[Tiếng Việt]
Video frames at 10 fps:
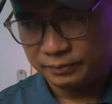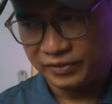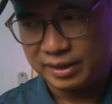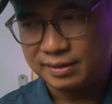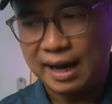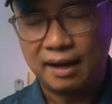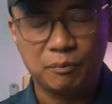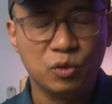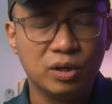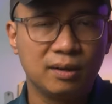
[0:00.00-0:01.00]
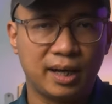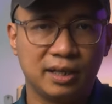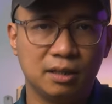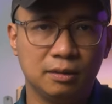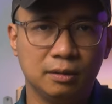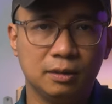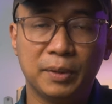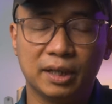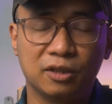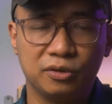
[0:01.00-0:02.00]
về xạ mùi hương này thì như
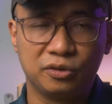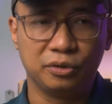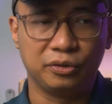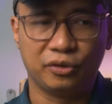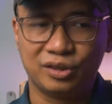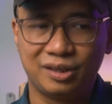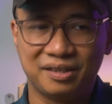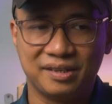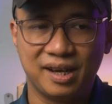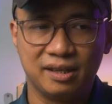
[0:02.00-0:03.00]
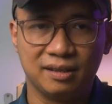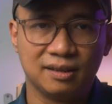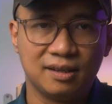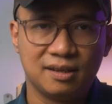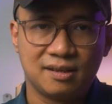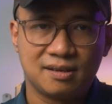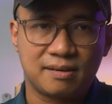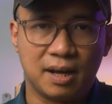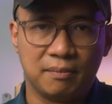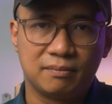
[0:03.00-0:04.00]
mình đã nói rồi, nó rất là dày,
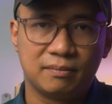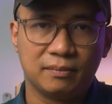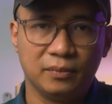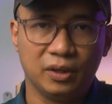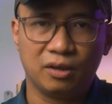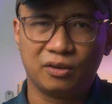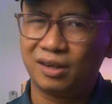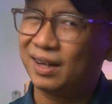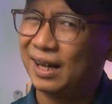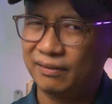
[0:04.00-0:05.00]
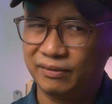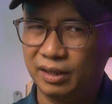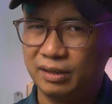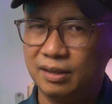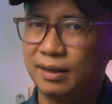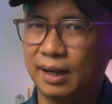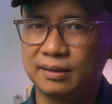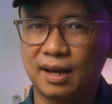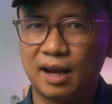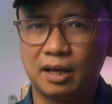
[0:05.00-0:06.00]
đậm đó, nó khác với những cái
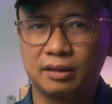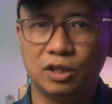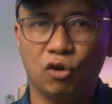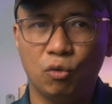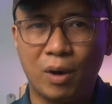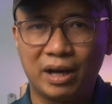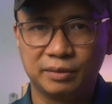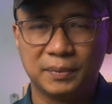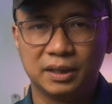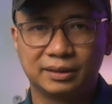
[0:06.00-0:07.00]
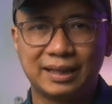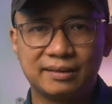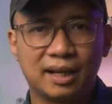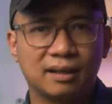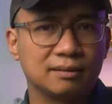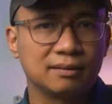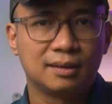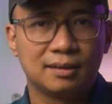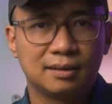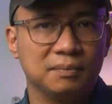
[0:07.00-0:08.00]
chai kiểu White Mus xạ trắng,
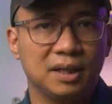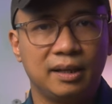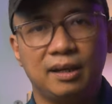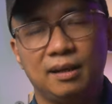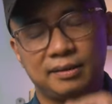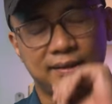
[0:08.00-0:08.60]
mà đây là